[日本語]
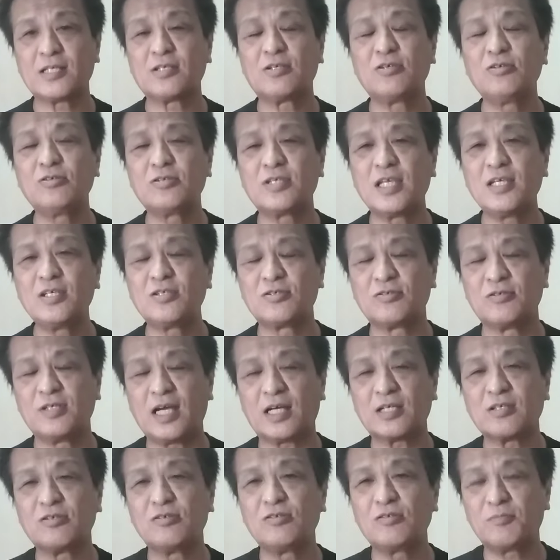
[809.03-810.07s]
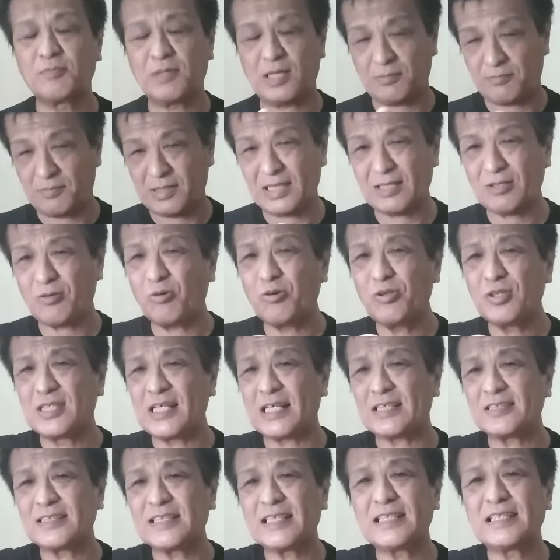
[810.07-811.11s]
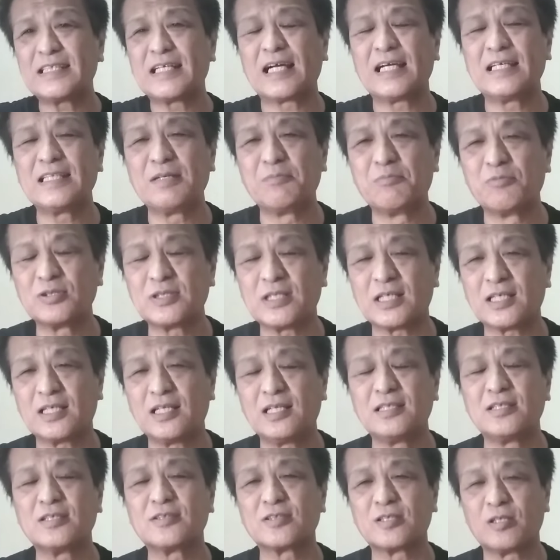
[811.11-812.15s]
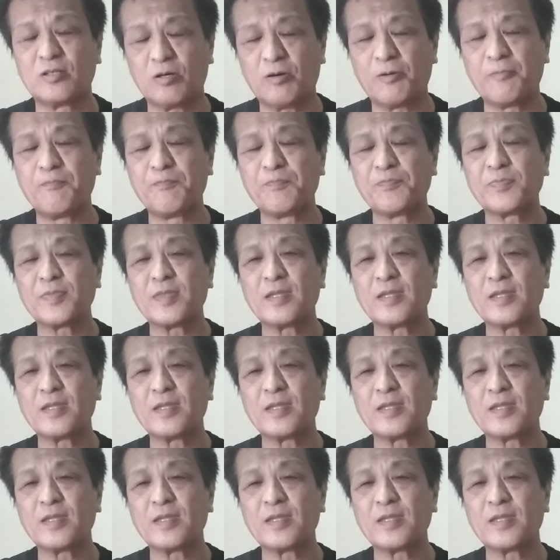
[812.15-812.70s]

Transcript: 野球選手野球のまあまあこういう雑談が長いんで申し訳ないんですけど